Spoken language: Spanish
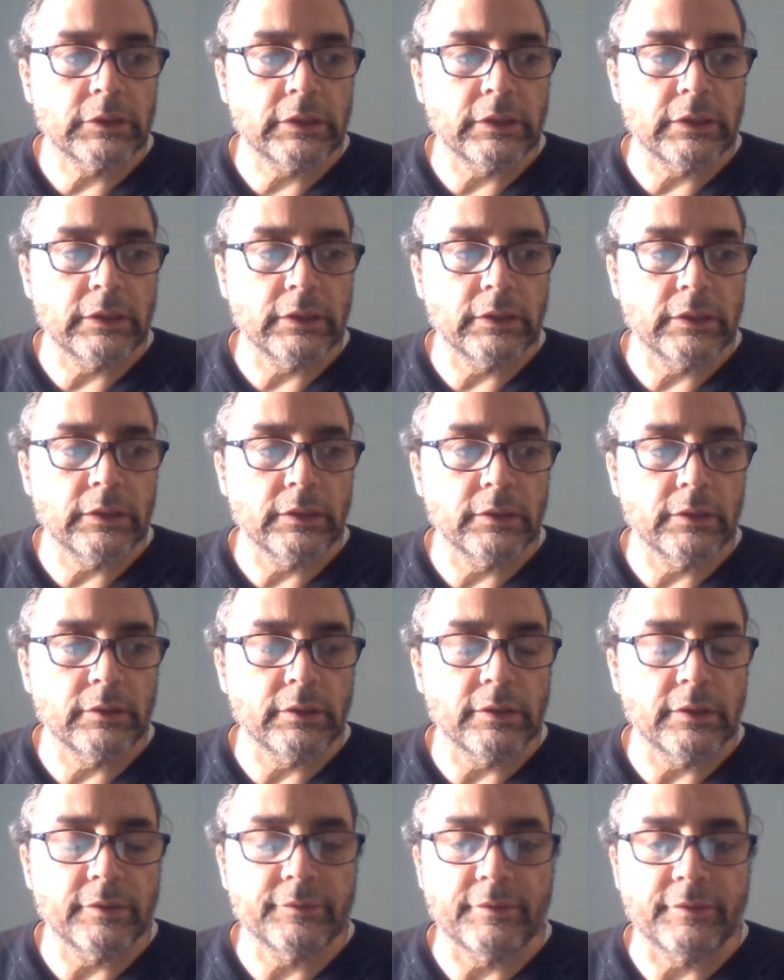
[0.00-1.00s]
que
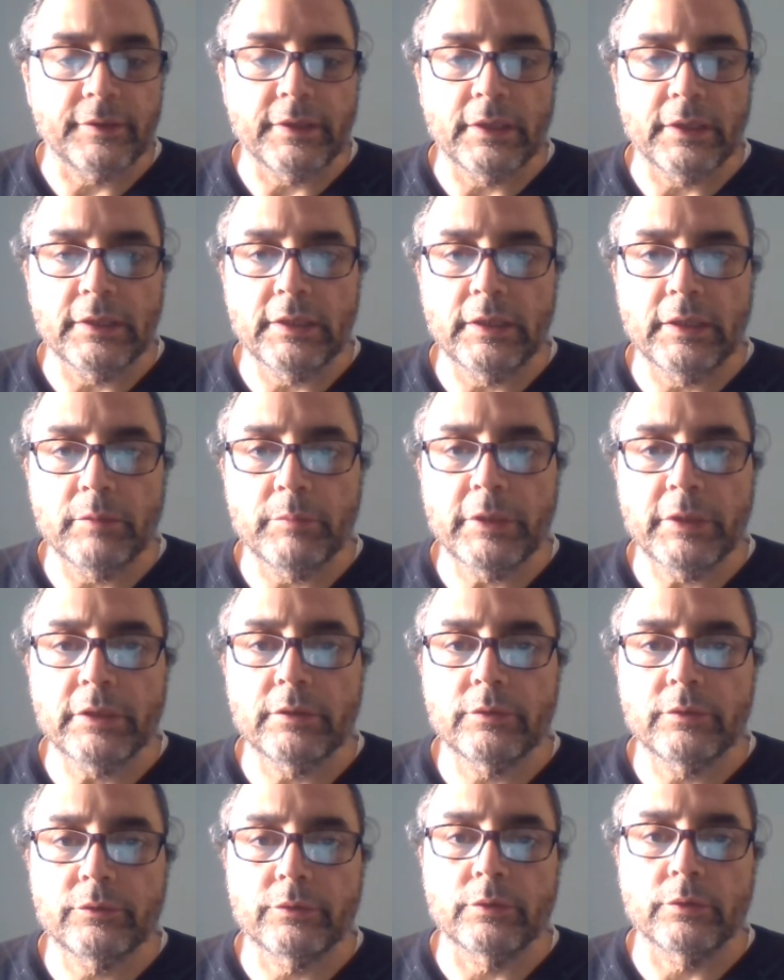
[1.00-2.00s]
sería de
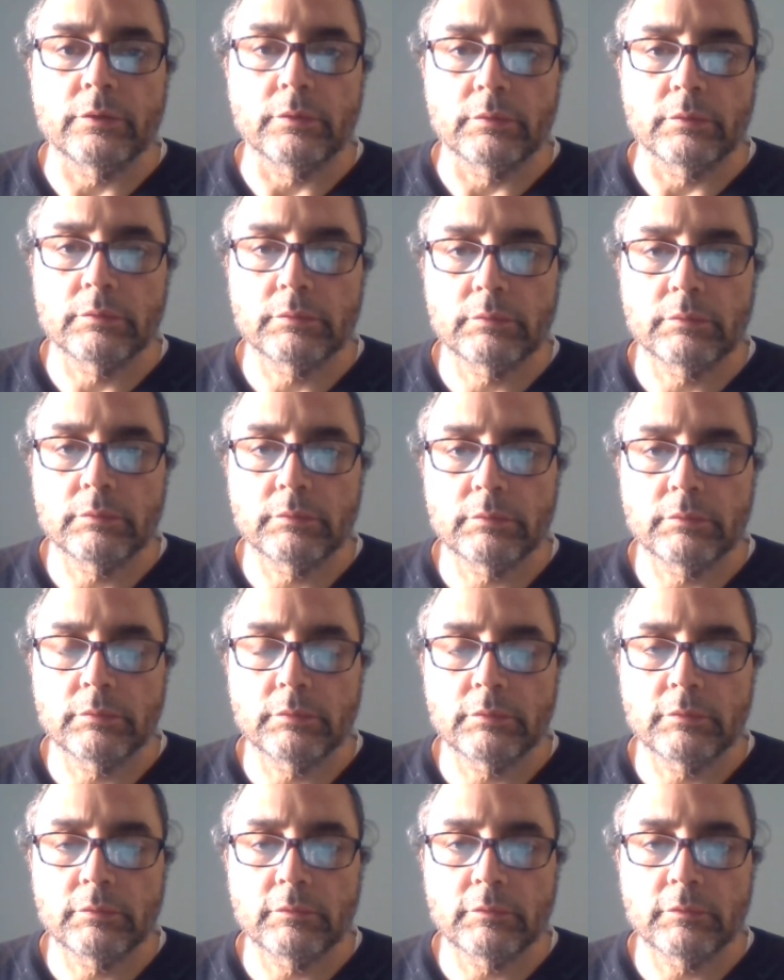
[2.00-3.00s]
elemento
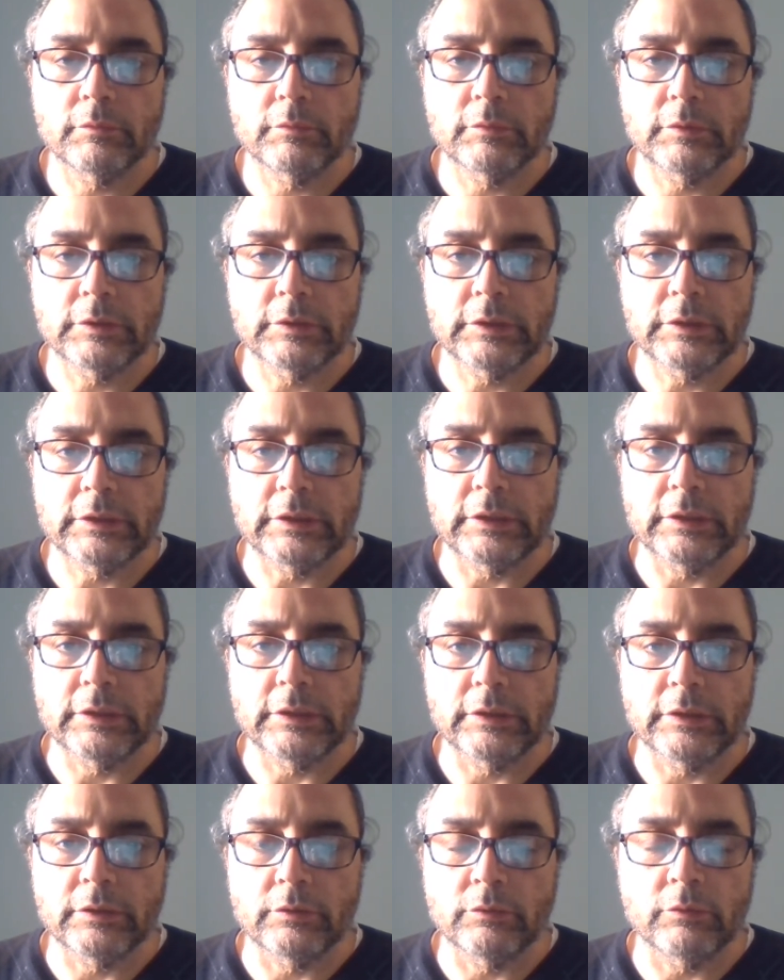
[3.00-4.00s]

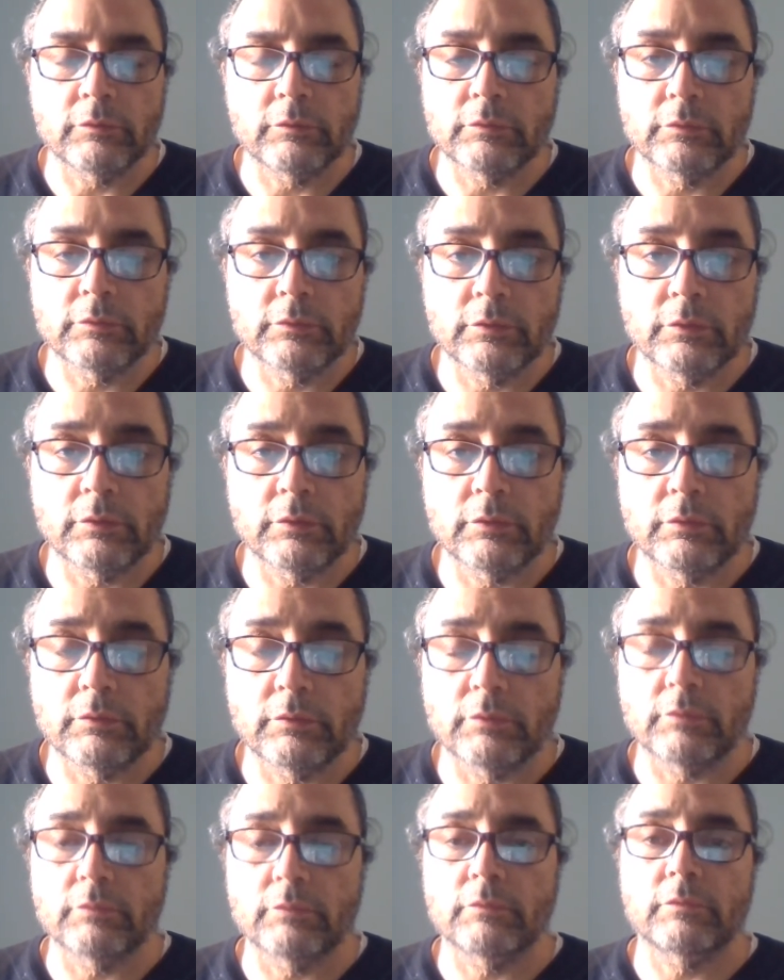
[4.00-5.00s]
que no,
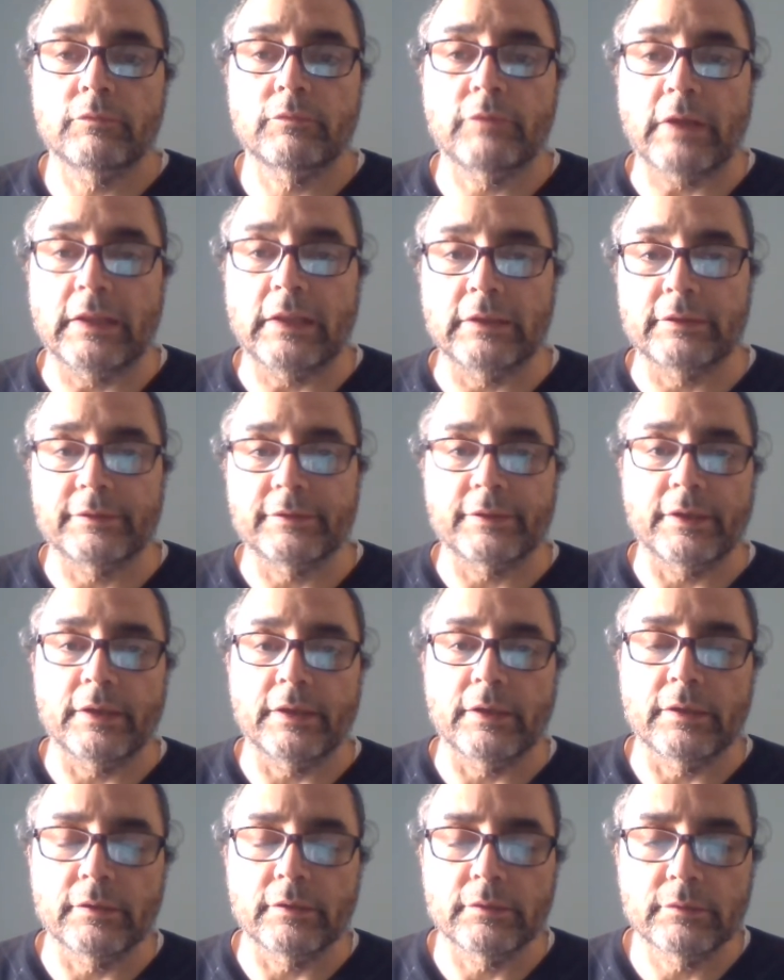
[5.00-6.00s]
no
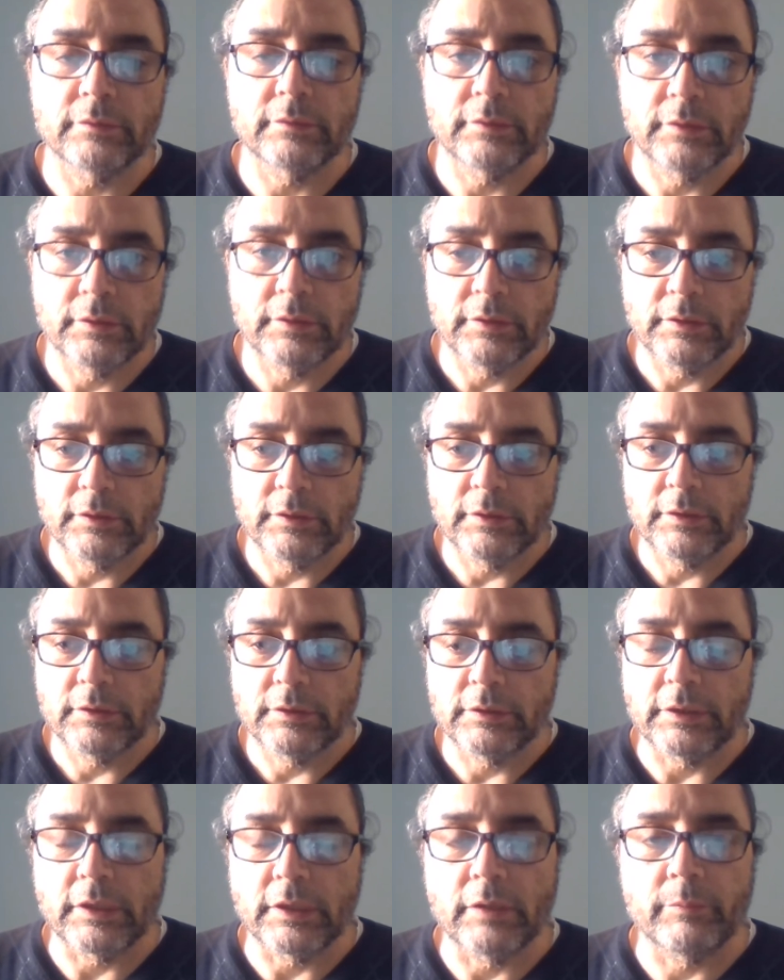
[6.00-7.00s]
falta
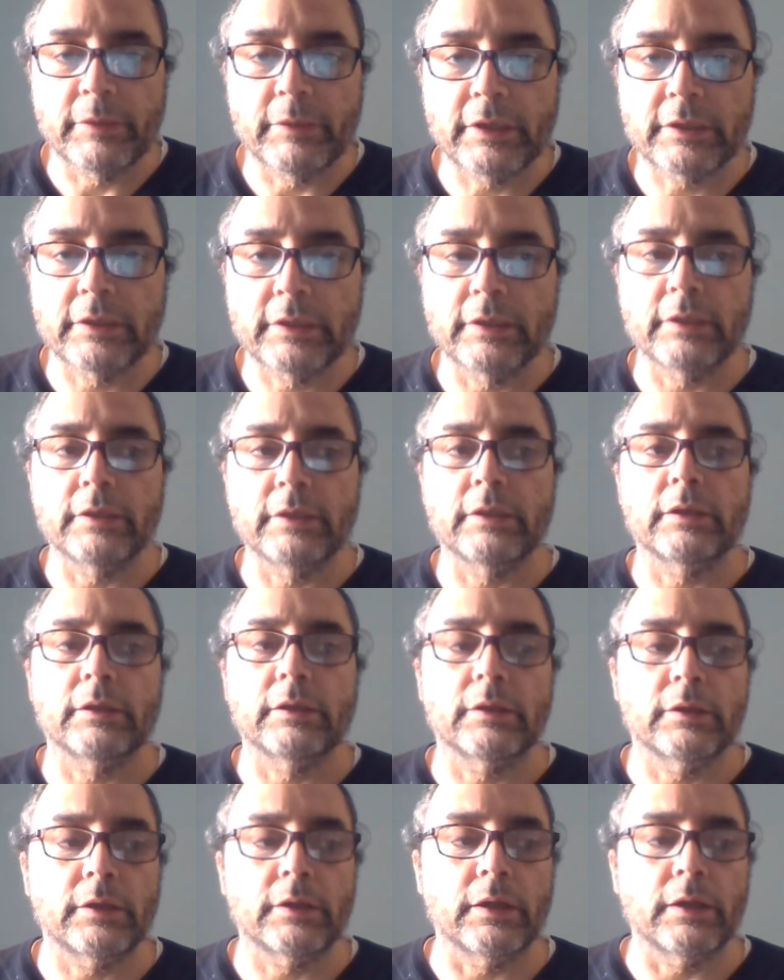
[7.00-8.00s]
nada más
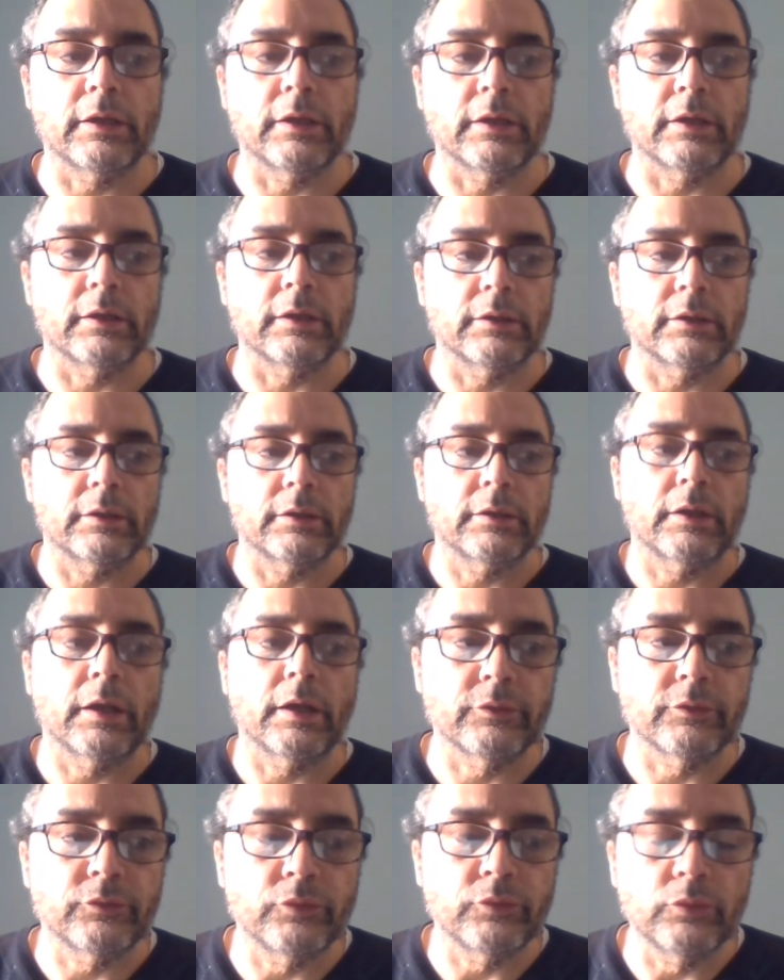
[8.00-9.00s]
que a,
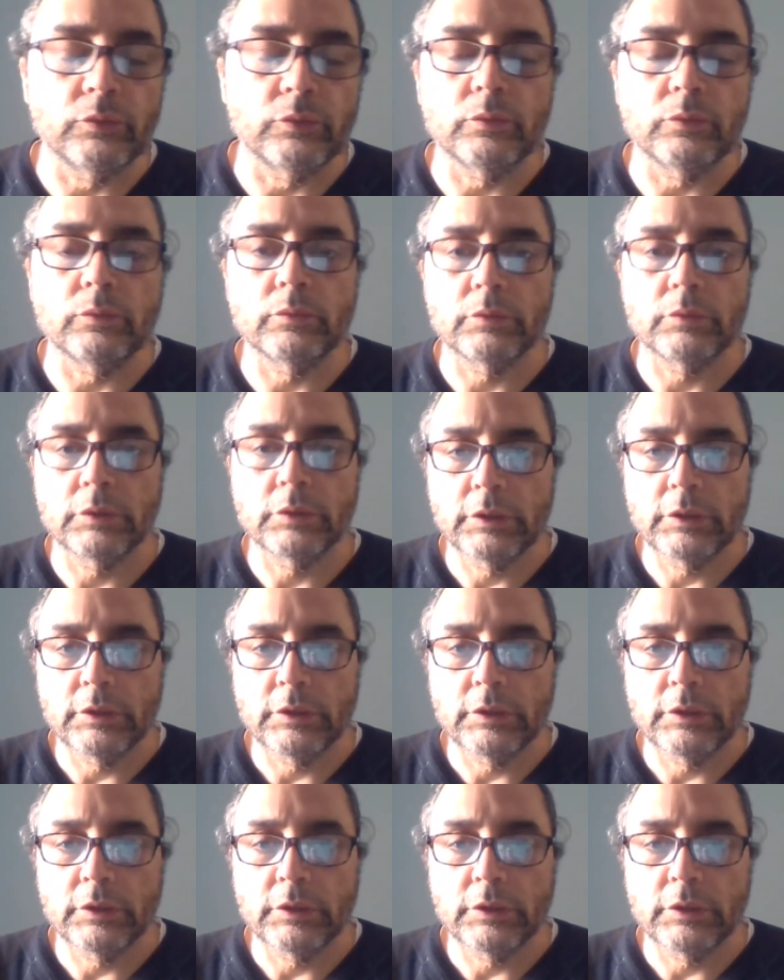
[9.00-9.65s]
a tu